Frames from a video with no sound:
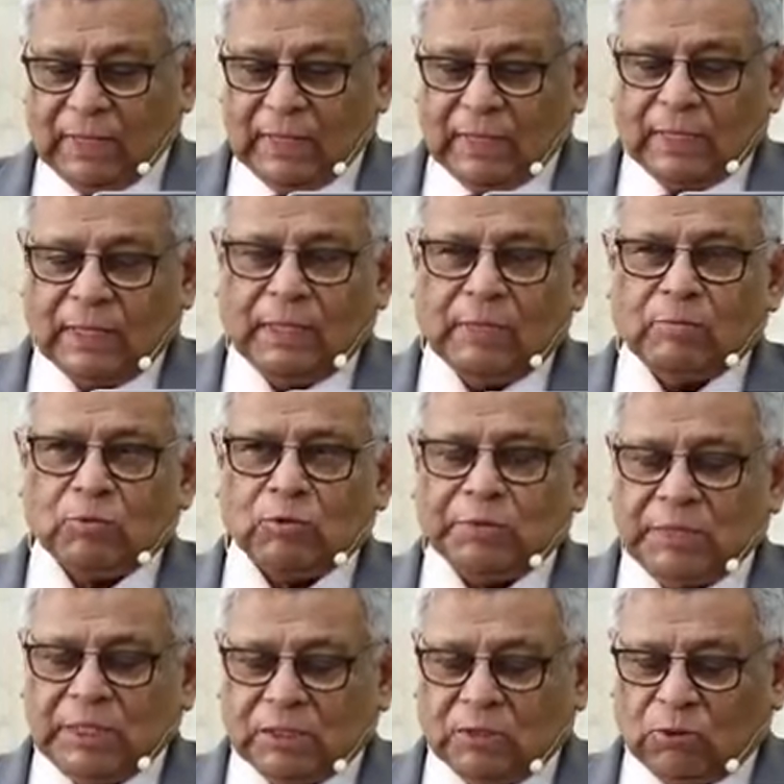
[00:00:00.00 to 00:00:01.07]
Y hemos
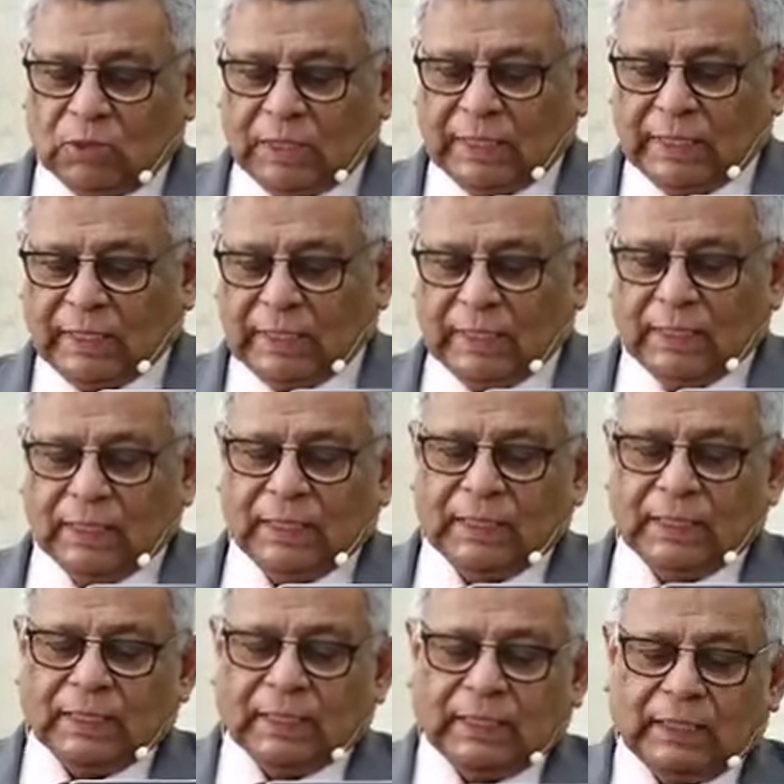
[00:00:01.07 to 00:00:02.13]
visto que
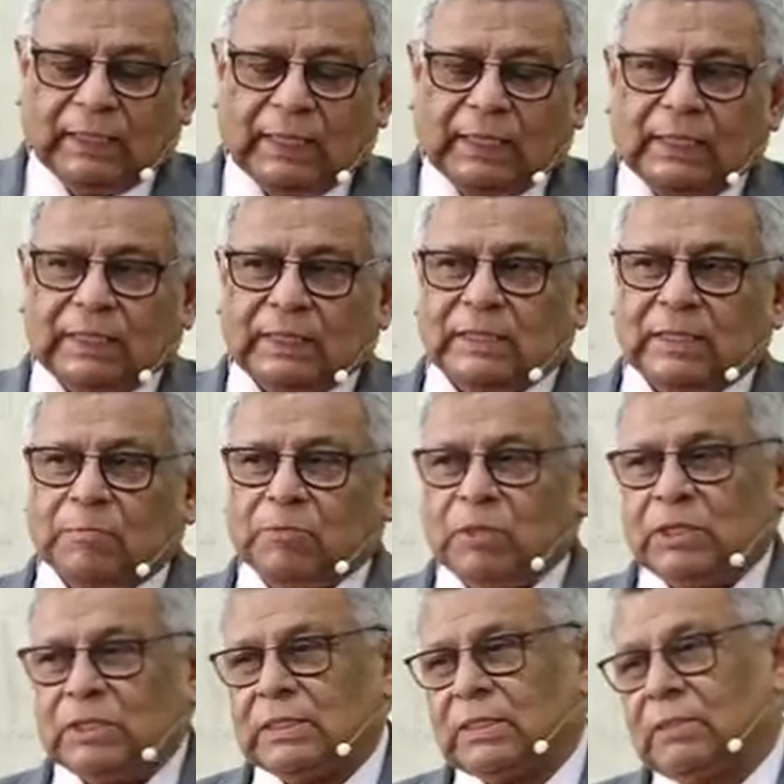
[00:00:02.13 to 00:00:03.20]
en la iglesia,
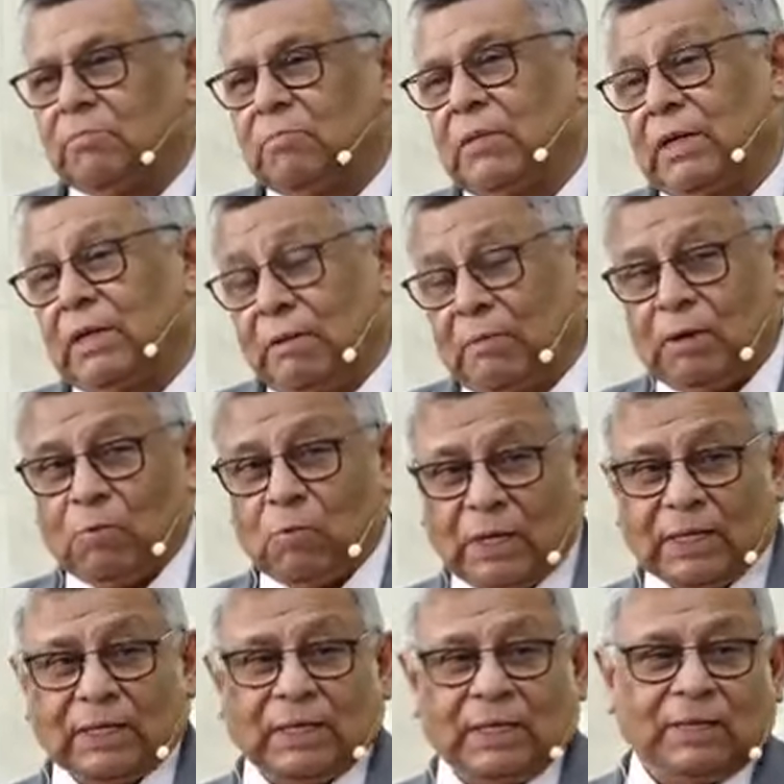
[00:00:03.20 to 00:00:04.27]
pues, la
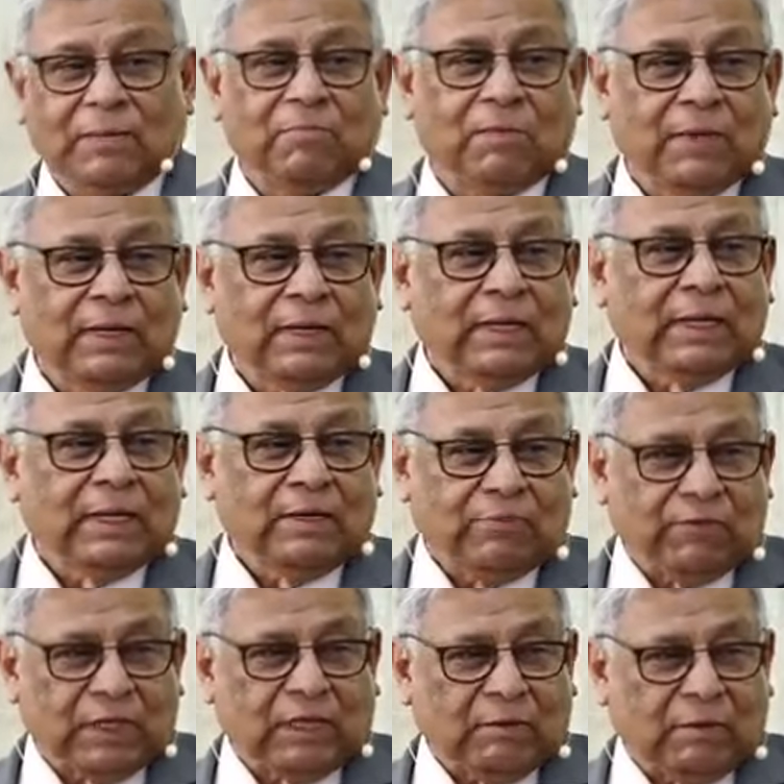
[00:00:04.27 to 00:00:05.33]
vanguardia
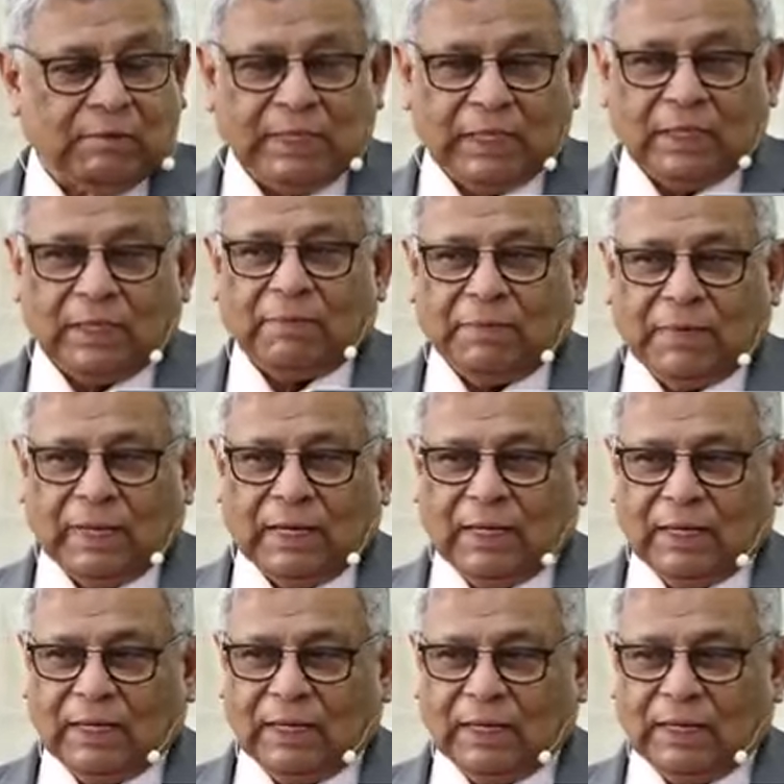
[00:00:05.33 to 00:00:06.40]
efectivamente
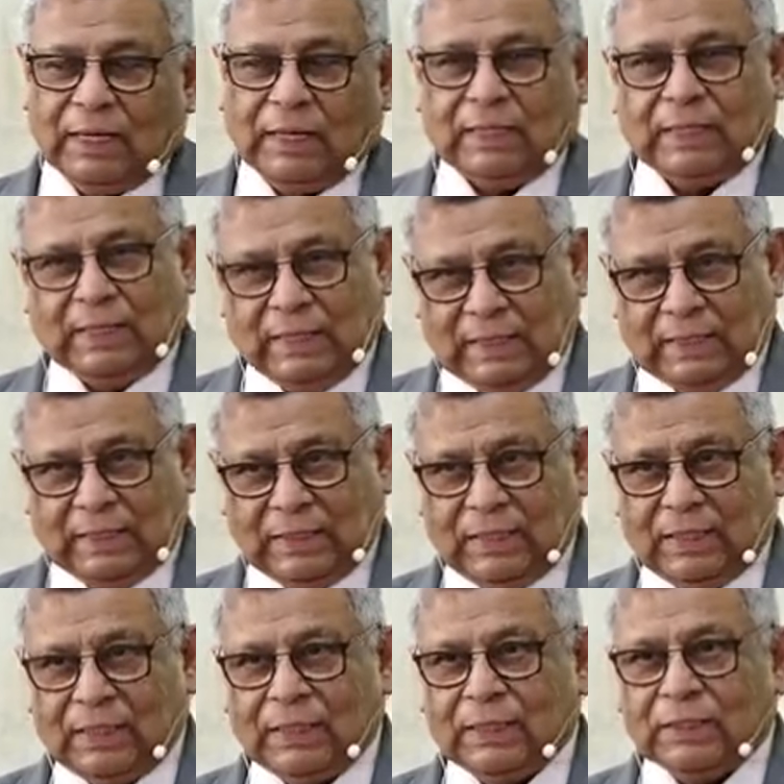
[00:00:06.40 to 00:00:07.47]
va adelante.
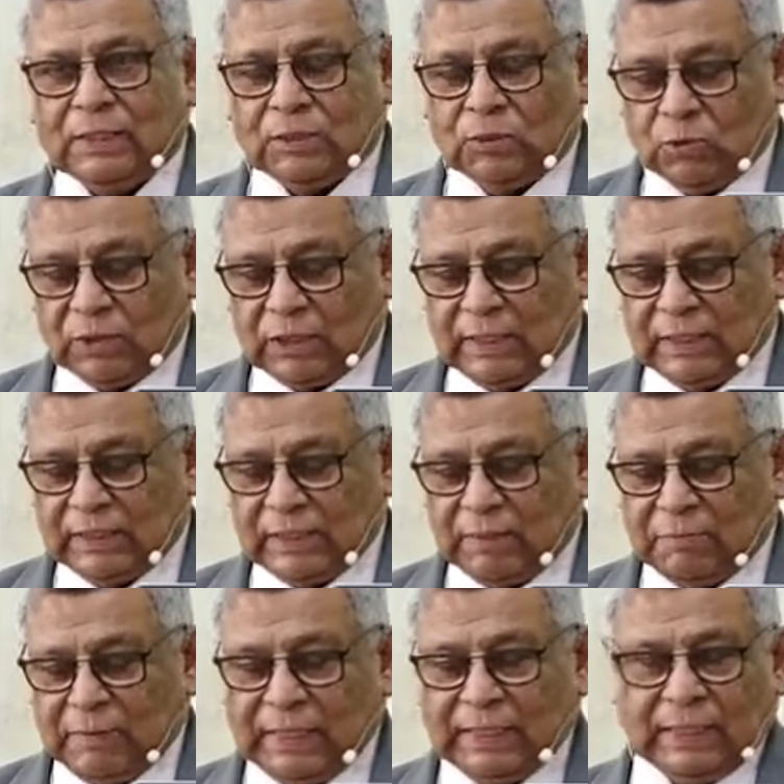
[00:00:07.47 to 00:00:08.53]
Si usted es
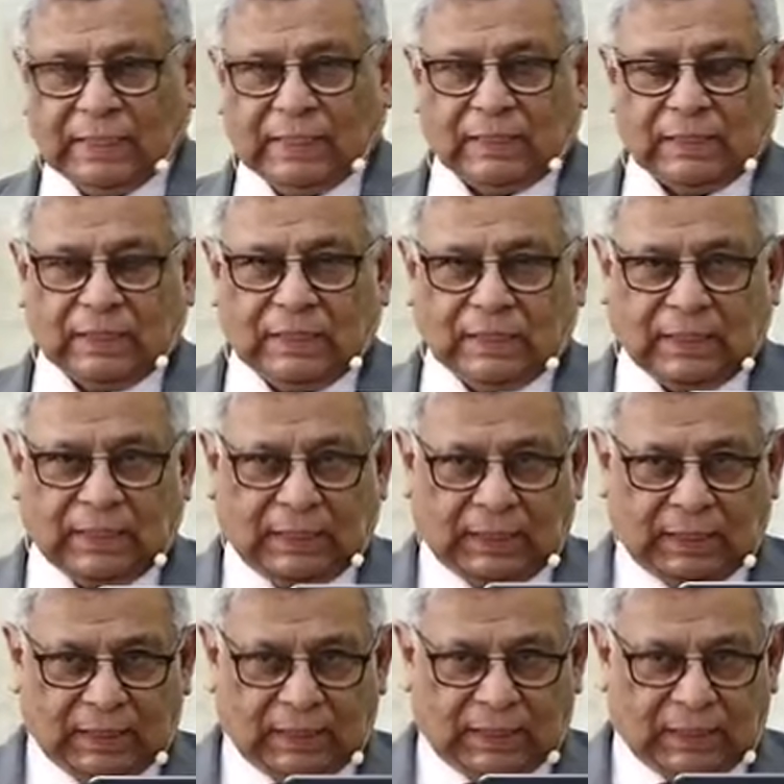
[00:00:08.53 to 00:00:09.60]
hermana que
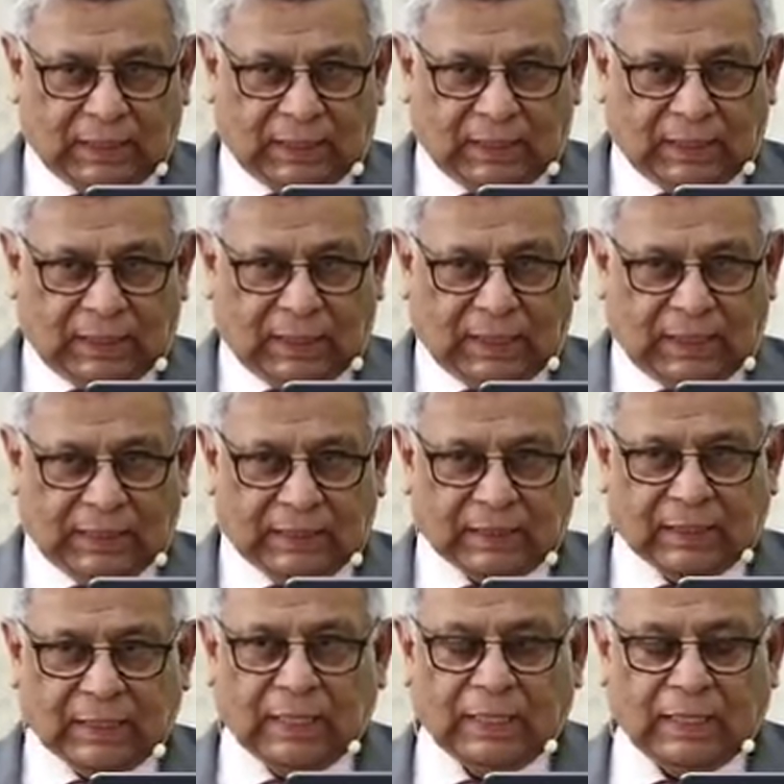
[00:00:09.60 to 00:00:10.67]
asiste a
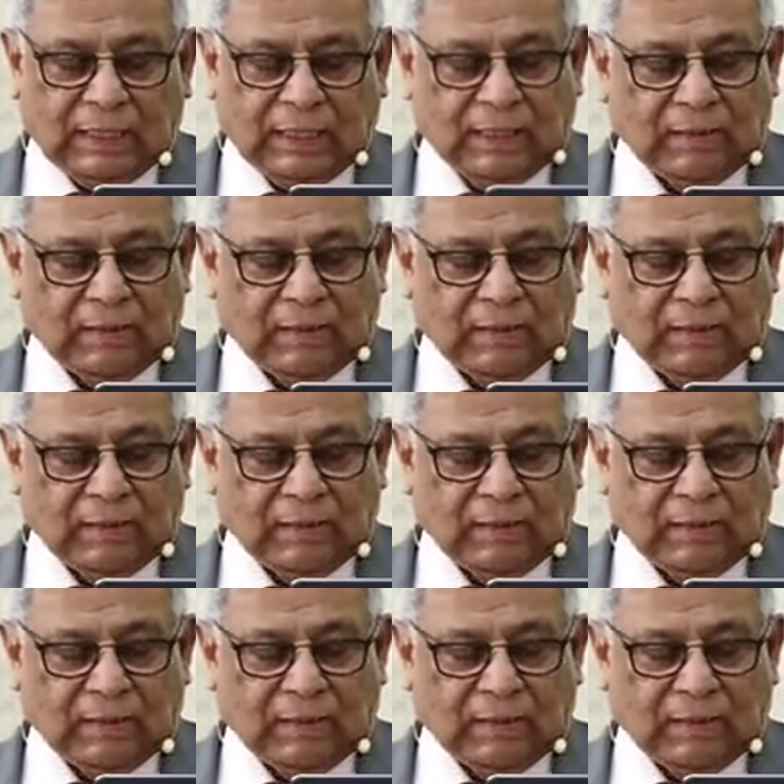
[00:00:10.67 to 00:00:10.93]
esta